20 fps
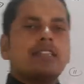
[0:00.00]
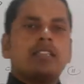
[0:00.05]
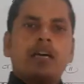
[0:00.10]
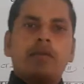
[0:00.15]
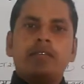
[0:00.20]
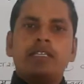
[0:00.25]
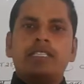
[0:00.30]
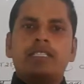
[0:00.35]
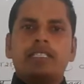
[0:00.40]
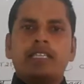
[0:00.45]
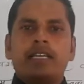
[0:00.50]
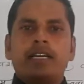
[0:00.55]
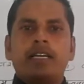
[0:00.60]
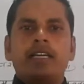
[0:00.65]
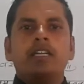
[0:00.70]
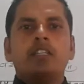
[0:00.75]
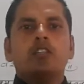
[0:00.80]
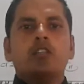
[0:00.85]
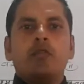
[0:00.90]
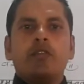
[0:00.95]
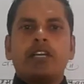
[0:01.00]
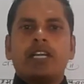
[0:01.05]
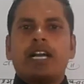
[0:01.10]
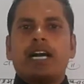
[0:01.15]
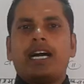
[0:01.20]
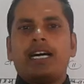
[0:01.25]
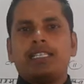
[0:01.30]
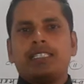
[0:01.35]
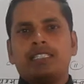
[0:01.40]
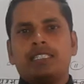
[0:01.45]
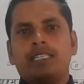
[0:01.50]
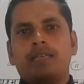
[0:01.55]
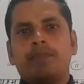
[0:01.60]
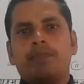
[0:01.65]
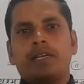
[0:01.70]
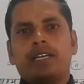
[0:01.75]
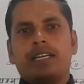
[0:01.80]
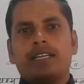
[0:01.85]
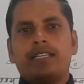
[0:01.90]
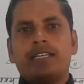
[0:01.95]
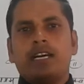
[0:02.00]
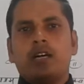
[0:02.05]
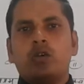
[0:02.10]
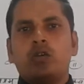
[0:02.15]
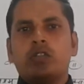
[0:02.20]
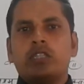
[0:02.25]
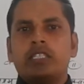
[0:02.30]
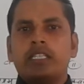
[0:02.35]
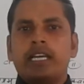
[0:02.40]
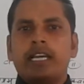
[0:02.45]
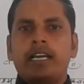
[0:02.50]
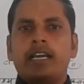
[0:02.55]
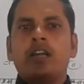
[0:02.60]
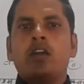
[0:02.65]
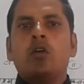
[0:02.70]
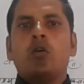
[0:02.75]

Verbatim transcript: तभी से जो विकास की प्रक्रिया होती है